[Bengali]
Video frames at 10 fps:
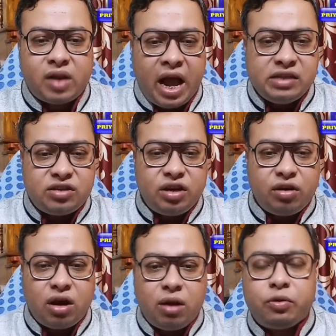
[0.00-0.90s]
আইন
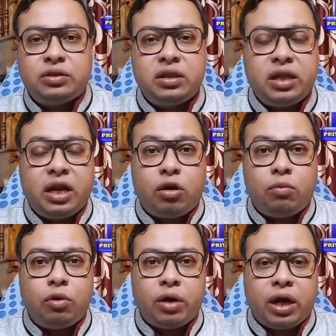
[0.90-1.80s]
শৃঙ্খলার পরিস্থিতি এরকম
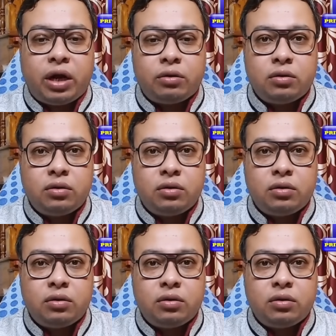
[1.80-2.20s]
হলো কেন